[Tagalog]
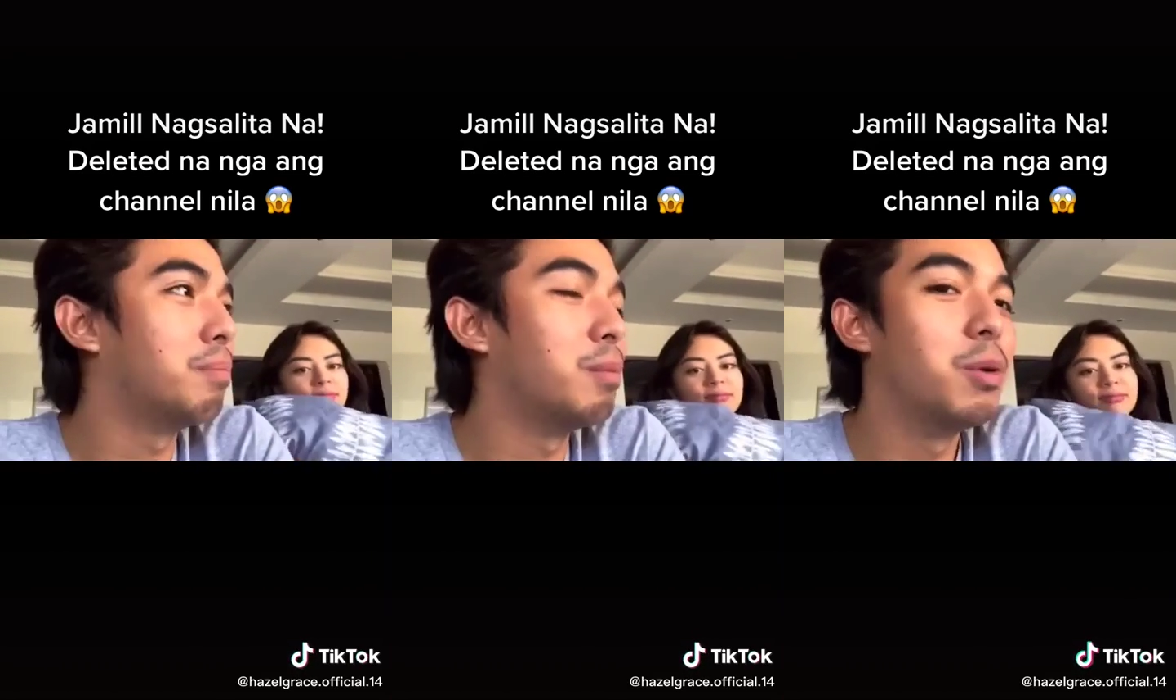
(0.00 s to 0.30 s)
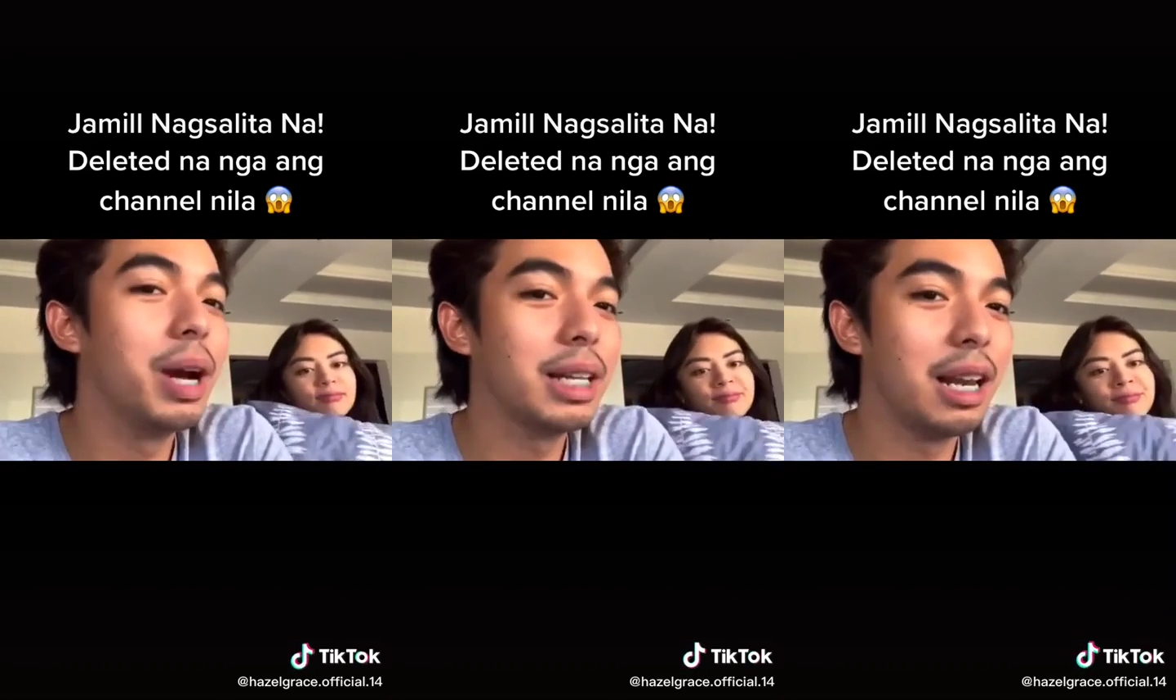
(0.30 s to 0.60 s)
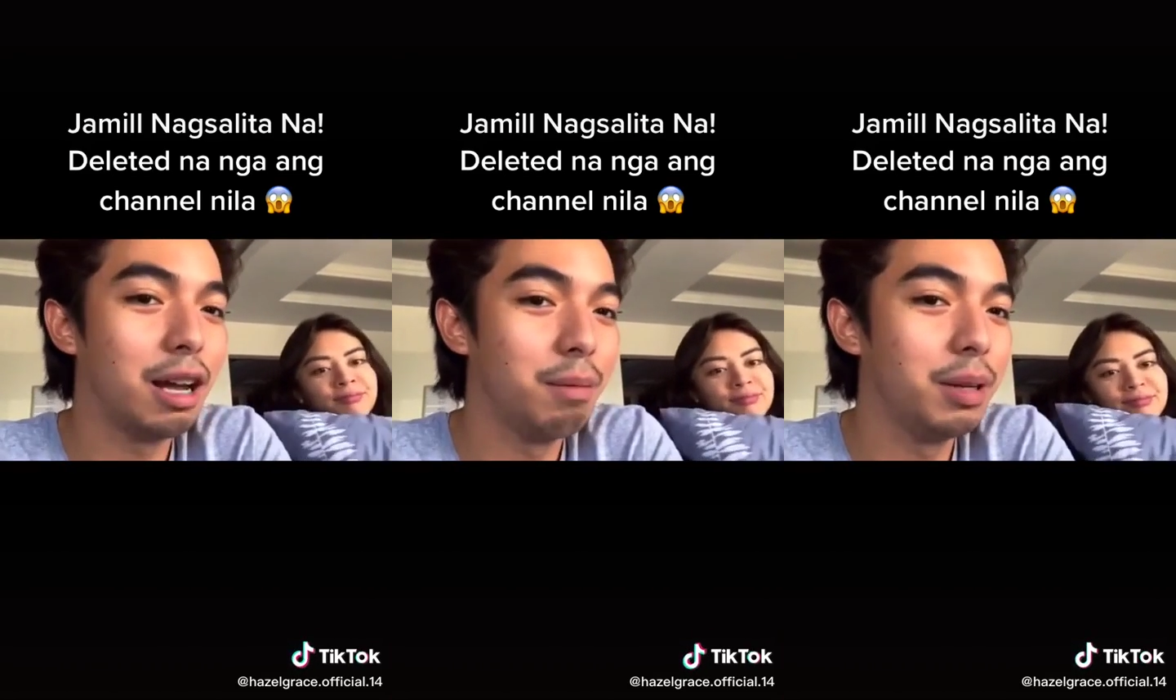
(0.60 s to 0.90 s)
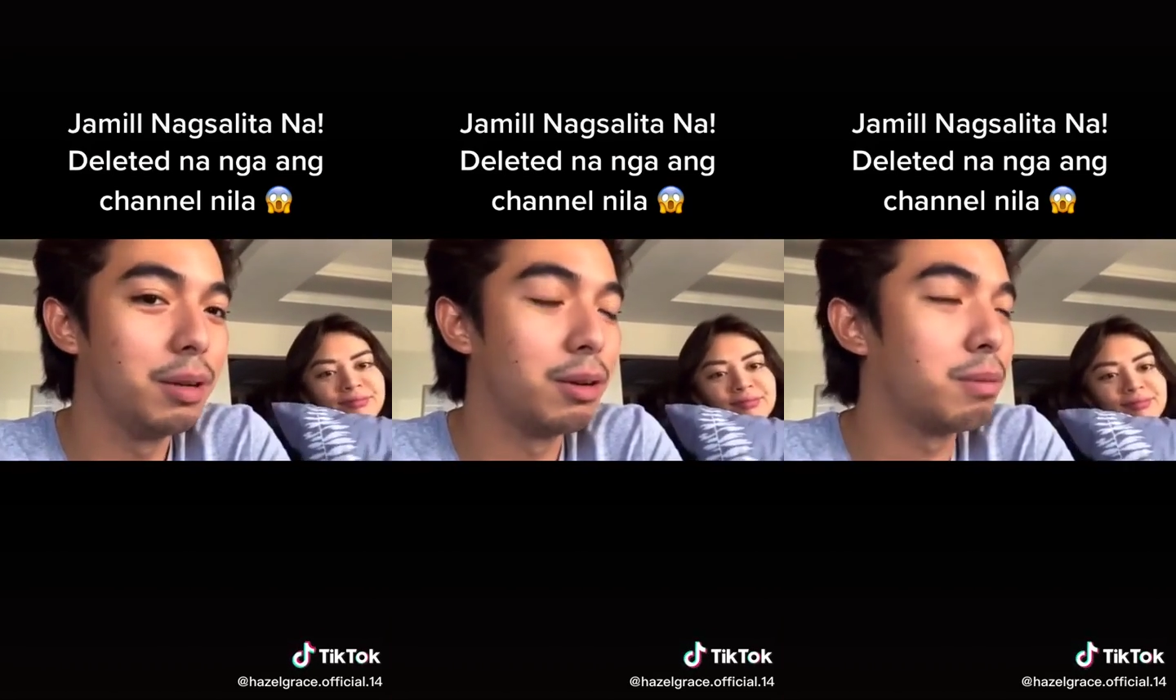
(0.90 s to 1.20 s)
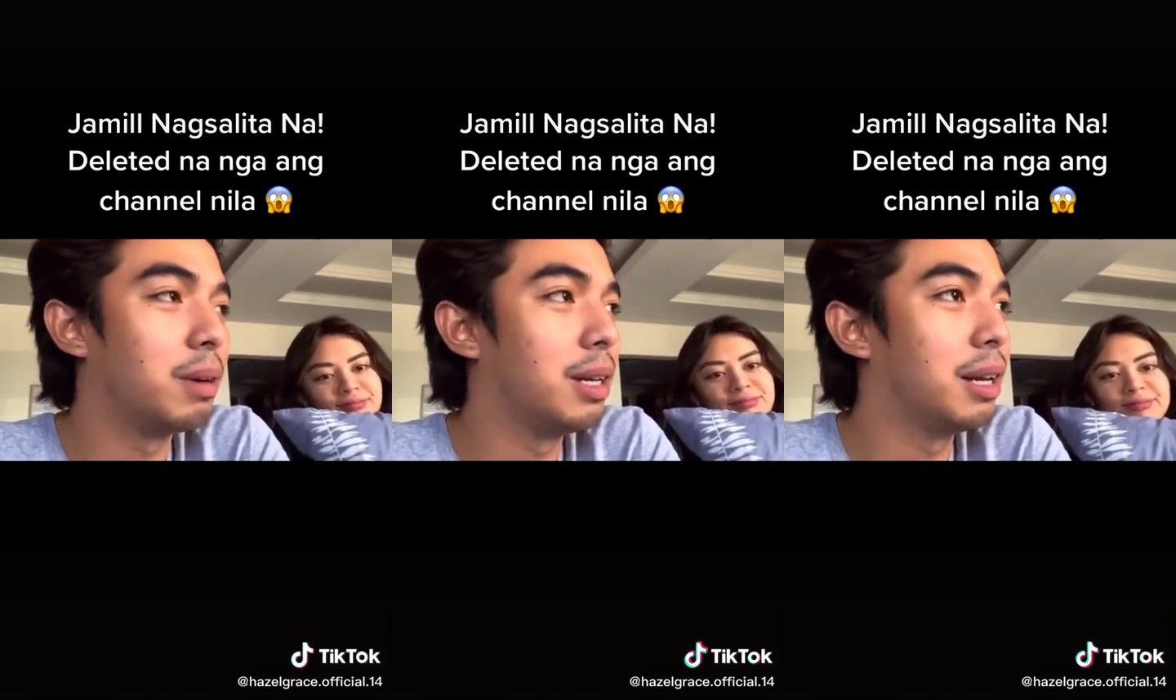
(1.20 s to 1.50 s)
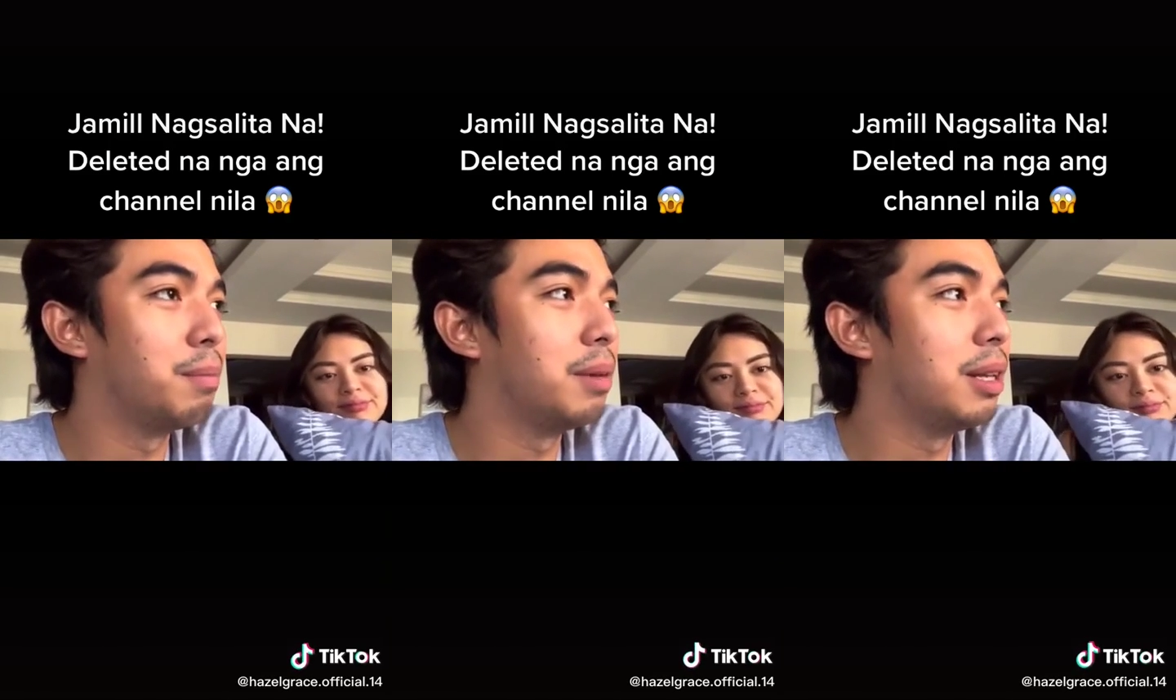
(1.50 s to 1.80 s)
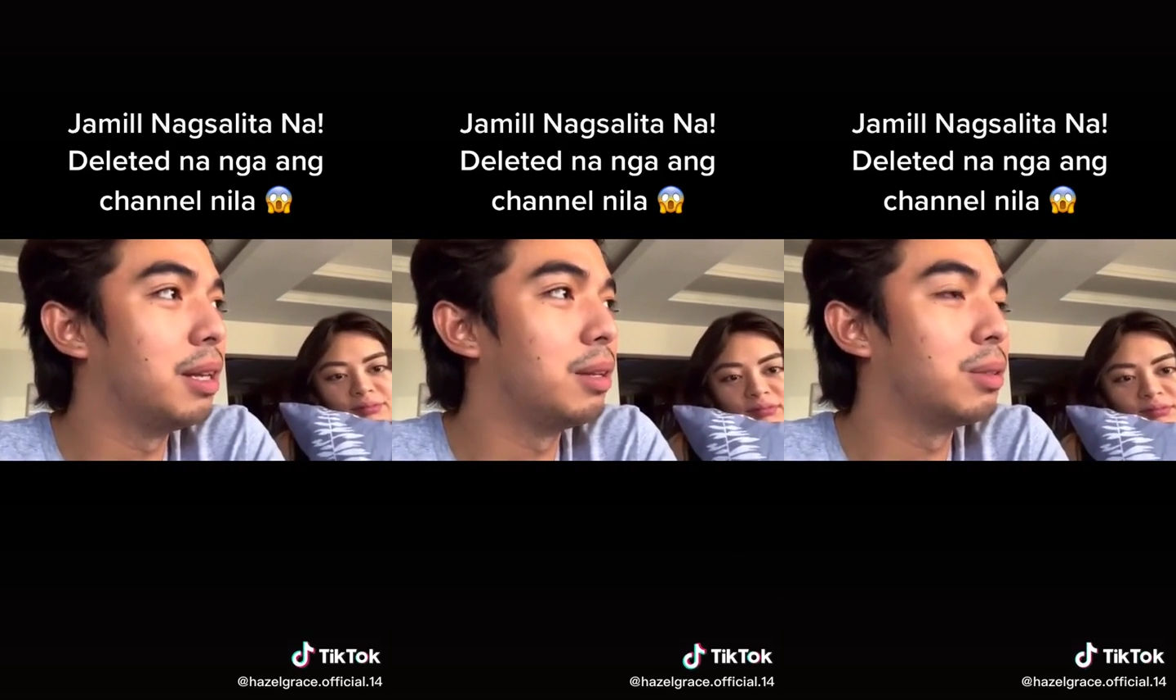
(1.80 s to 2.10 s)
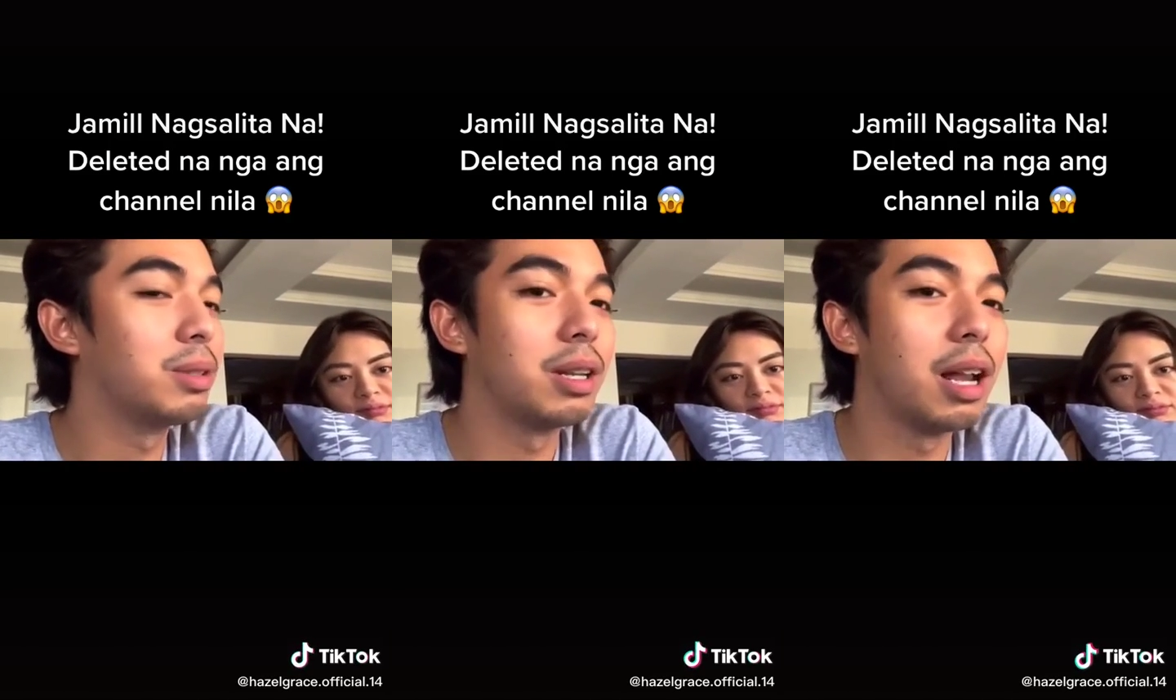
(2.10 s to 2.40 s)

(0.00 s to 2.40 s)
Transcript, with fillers: mamuhay na lang kami na normal ni Camille. Gusto na